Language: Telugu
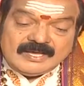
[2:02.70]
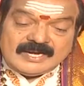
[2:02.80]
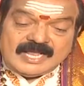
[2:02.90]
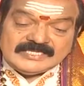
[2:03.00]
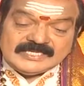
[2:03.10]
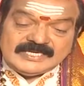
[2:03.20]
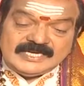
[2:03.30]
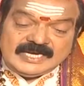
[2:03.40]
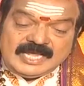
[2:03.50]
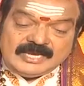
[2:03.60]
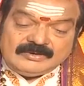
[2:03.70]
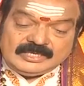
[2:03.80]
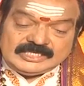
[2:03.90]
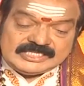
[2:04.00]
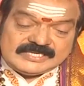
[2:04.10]
రాజకీయ
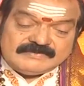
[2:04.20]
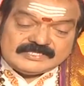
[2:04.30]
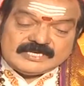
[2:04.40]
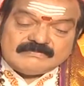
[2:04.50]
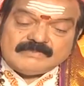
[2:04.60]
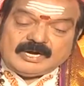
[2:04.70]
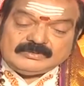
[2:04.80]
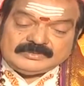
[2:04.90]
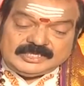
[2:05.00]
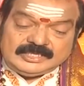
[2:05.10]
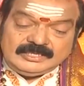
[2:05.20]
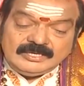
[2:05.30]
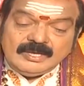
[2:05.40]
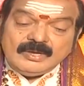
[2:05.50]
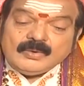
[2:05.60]
నాయకులకి ఈ సంవత్సరం బాగుంది
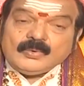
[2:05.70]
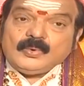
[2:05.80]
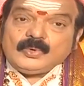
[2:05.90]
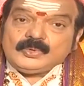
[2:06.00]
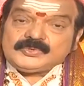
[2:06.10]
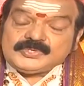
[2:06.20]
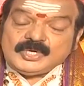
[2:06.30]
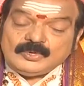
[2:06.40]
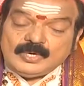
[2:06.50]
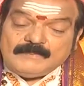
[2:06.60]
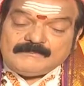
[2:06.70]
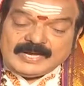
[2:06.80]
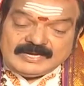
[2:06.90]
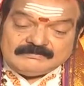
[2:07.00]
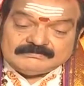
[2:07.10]
గురు శనుల
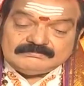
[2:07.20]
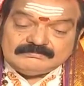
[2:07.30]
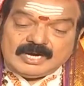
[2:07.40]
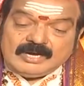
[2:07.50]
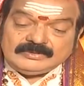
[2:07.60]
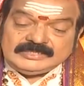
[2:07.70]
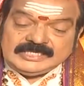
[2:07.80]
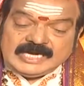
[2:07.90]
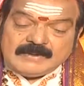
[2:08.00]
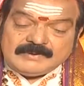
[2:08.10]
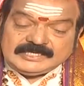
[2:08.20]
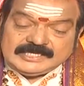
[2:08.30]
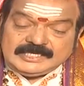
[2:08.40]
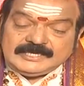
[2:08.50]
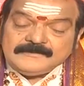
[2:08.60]
బలం బాగుంది
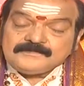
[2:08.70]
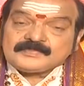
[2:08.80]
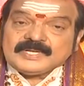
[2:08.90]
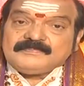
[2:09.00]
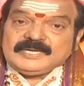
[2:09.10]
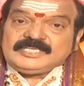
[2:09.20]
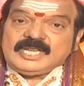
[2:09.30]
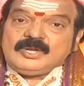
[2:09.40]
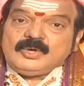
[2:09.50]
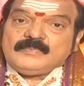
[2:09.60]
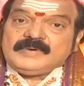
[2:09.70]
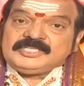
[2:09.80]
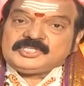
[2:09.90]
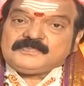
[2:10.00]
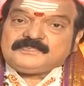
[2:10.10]
కాబట్టి ప్రజల్లో
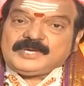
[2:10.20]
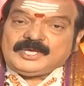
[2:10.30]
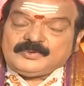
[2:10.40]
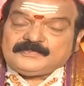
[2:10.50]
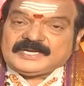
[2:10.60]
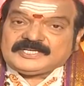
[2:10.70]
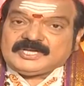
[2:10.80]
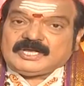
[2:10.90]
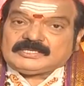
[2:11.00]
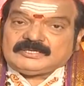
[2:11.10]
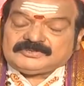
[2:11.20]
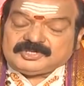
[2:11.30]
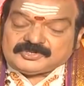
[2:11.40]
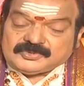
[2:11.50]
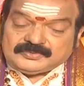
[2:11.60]
మంచి పేరు ప్రఖ్యాతలు
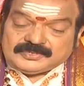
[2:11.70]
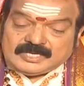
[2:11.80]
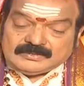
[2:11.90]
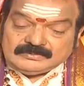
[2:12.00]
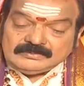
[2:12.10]
తెచ్చుకుంటారు